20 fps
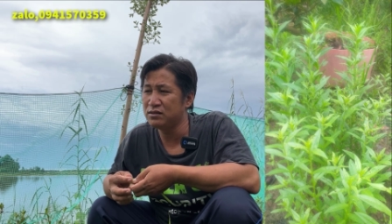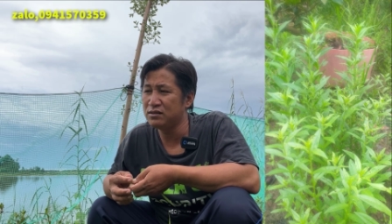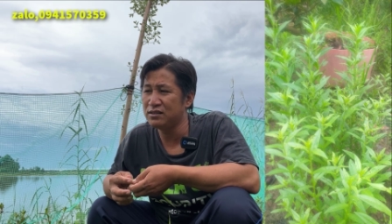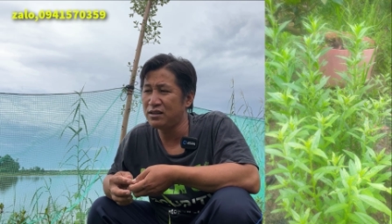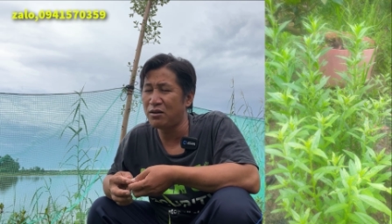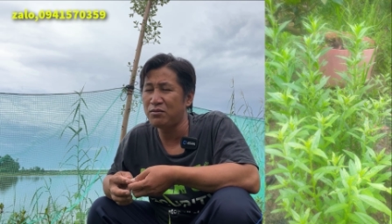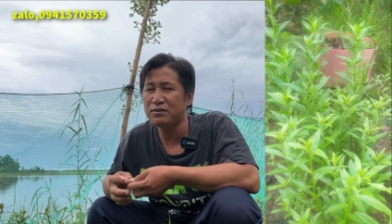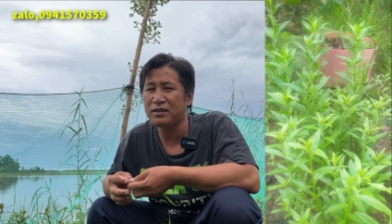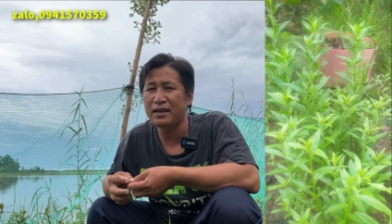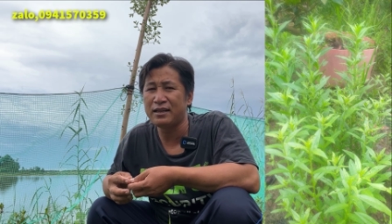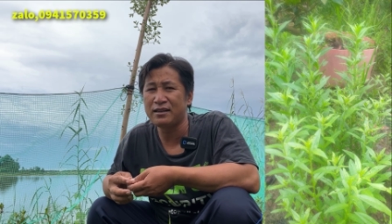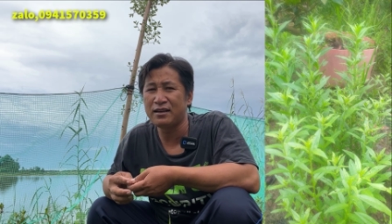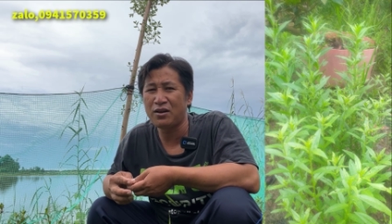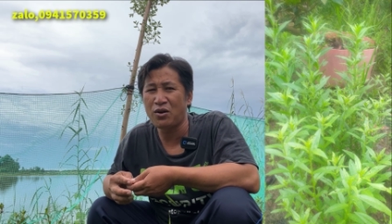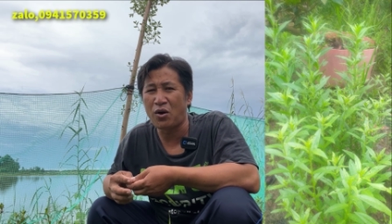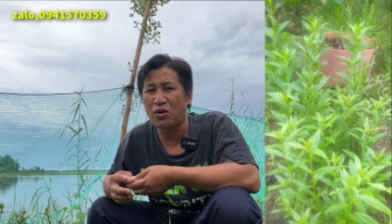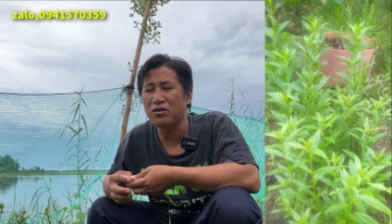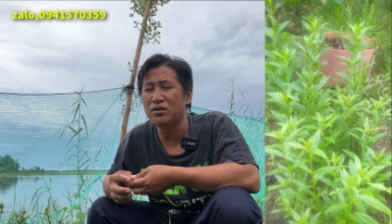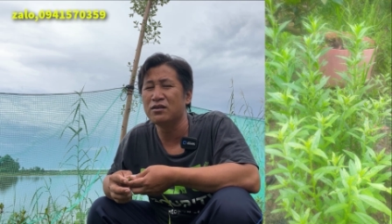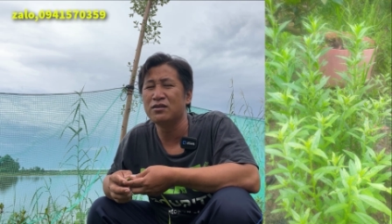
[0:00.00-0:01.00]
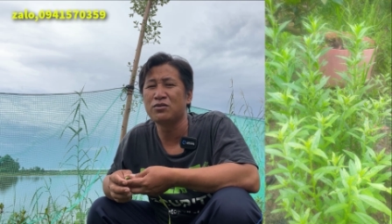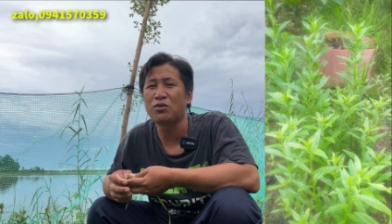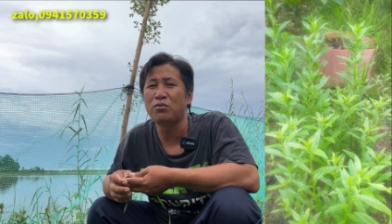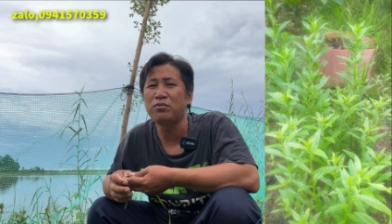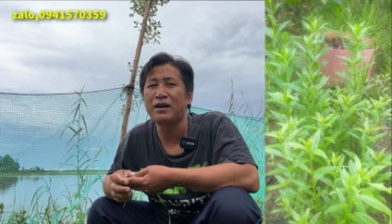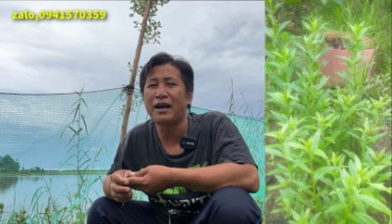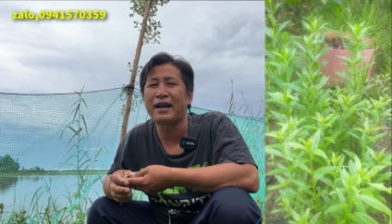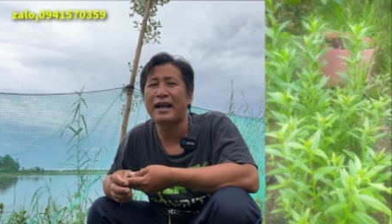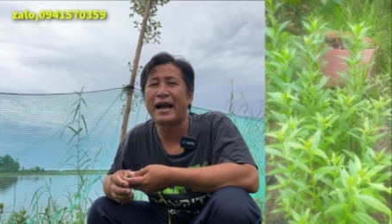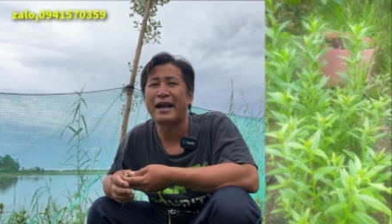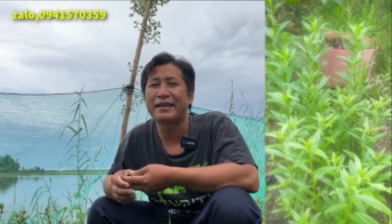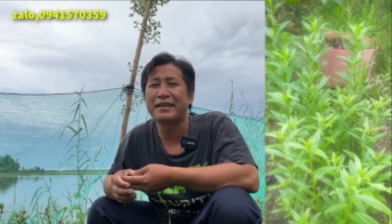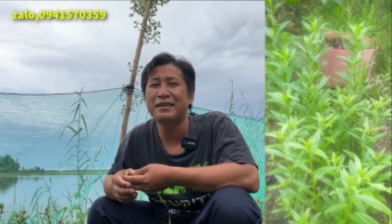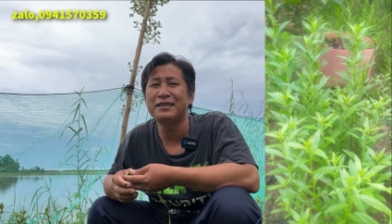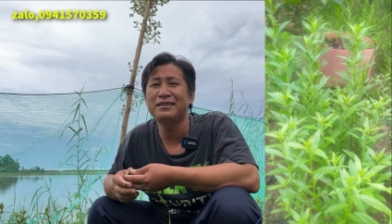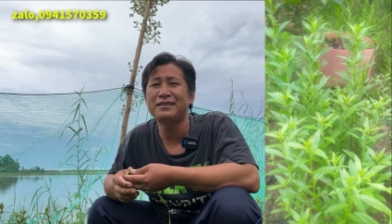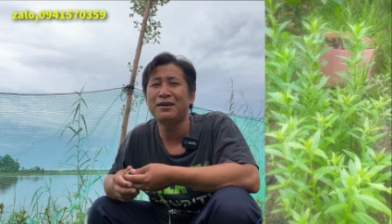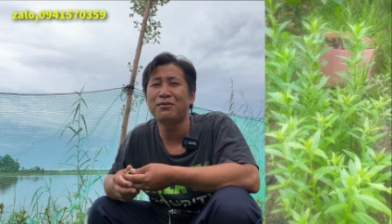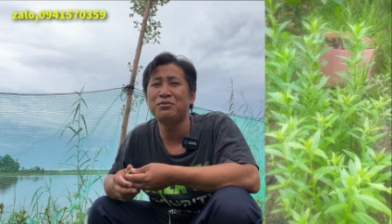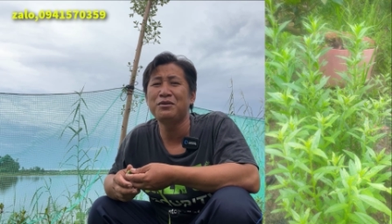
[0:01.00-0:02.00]
giống thì cái đoạn đường cũng gần gần
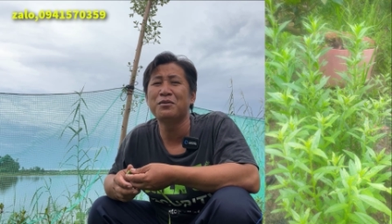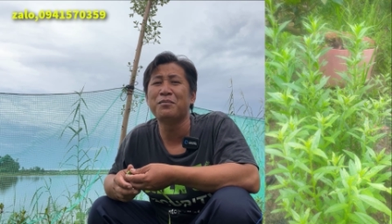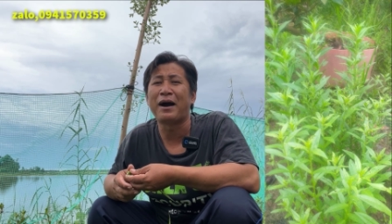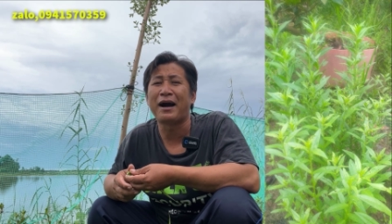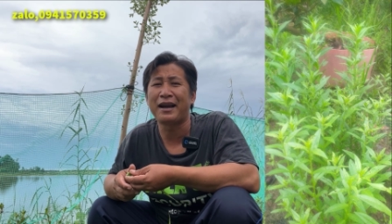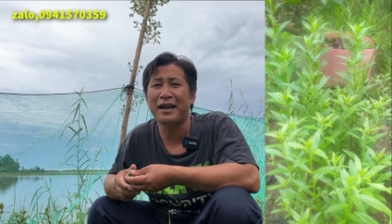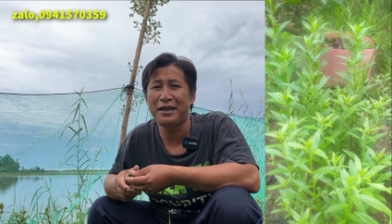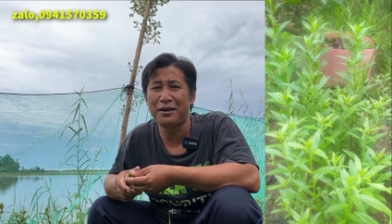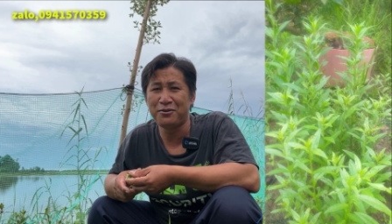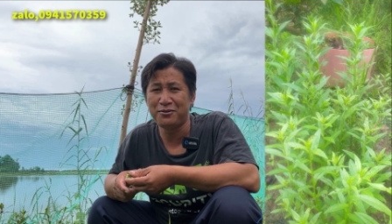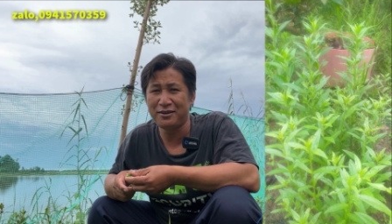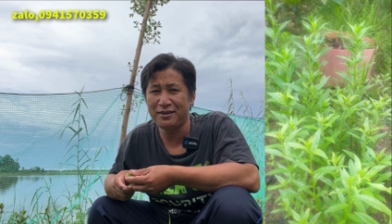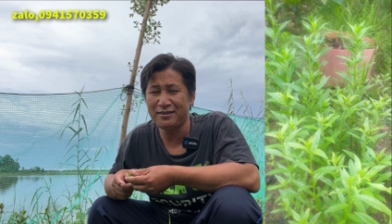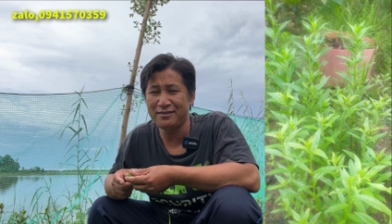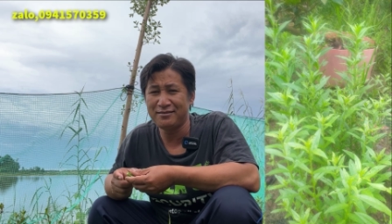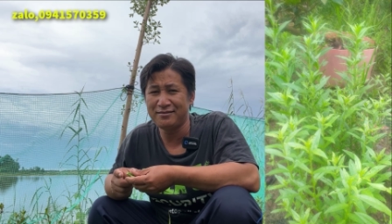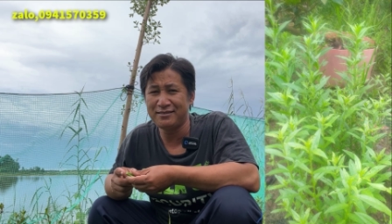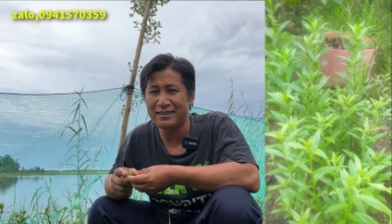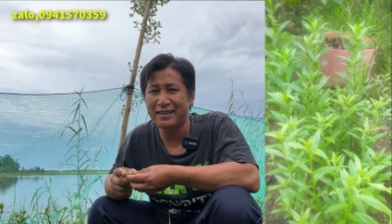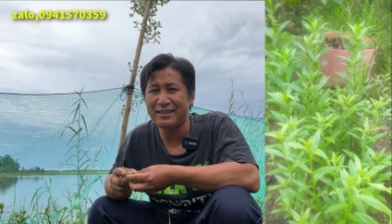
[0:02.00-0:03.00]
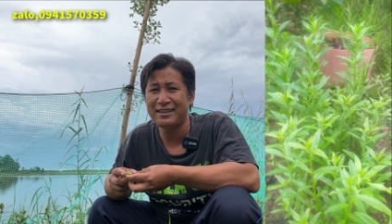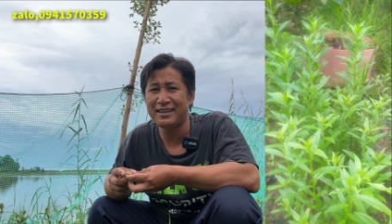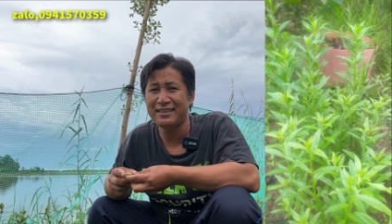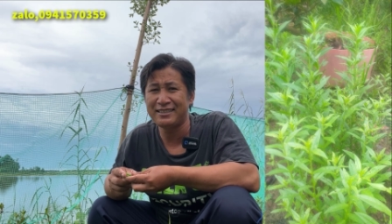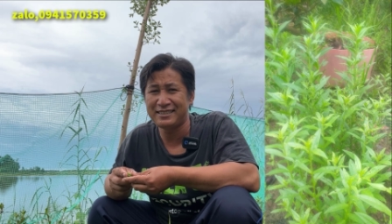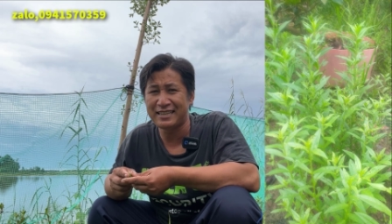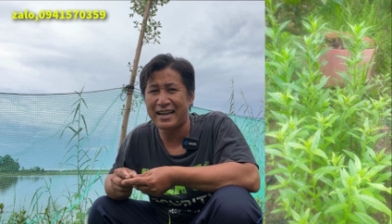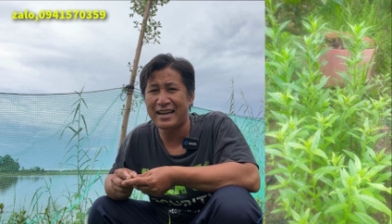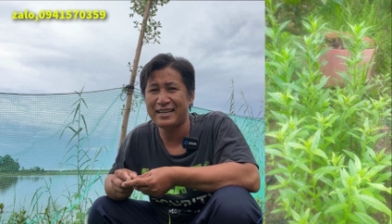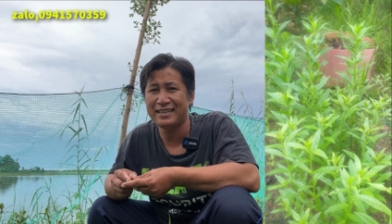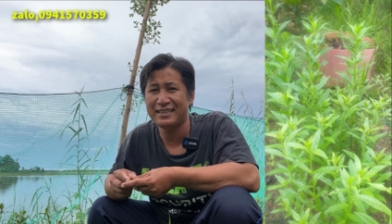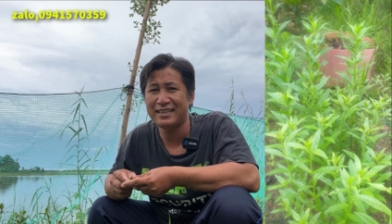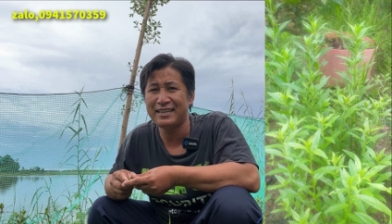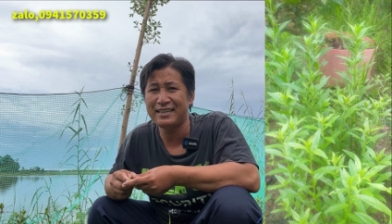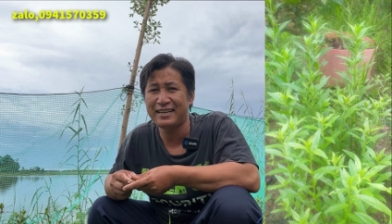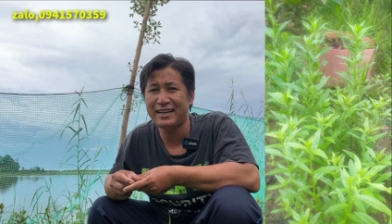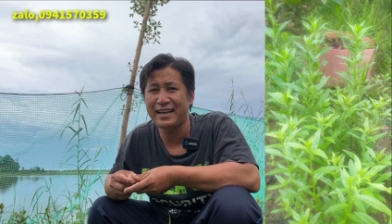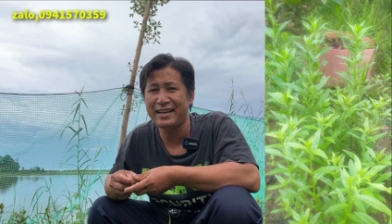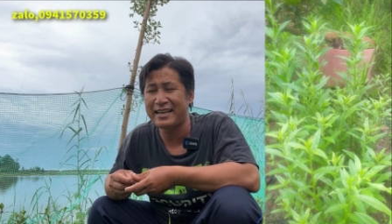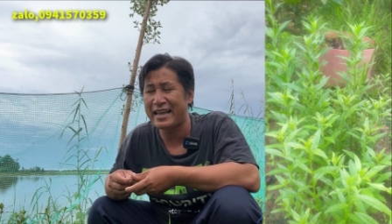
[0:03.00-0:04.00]
với giống như Bạc Liêu đó đây Kiên Giang
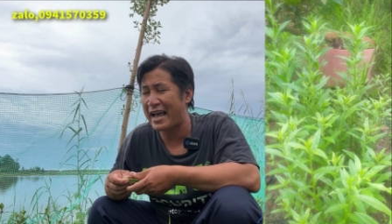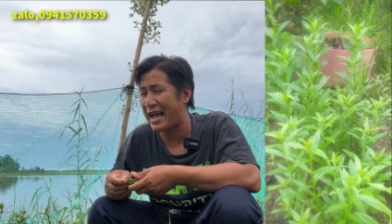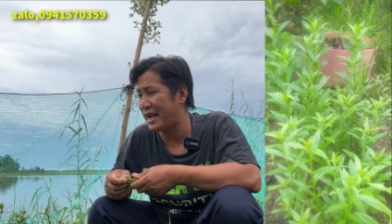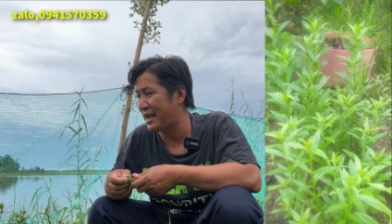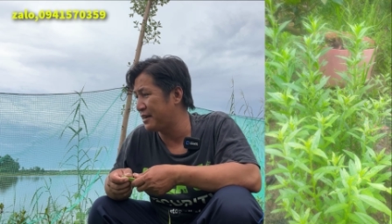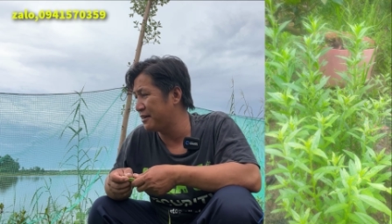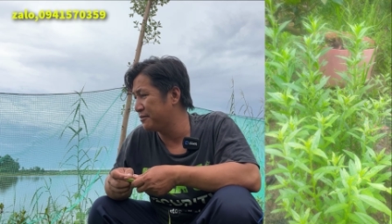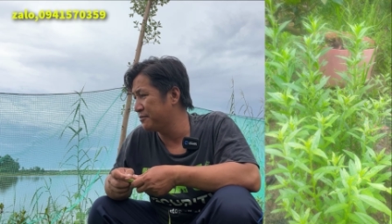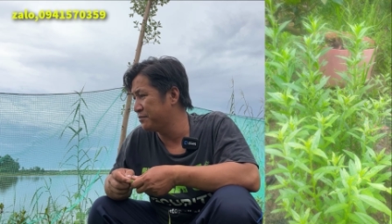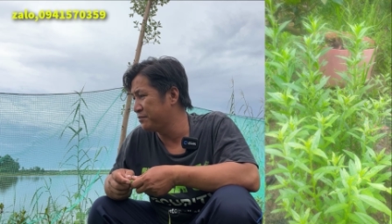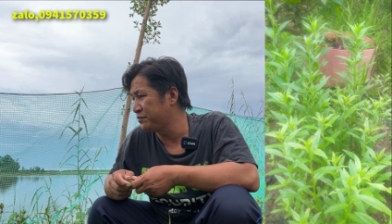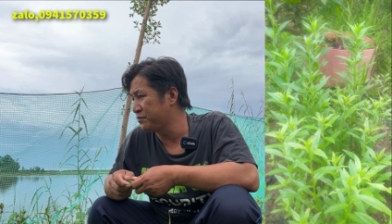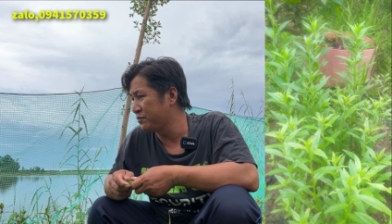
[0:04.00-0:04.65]
Kiên Giang á.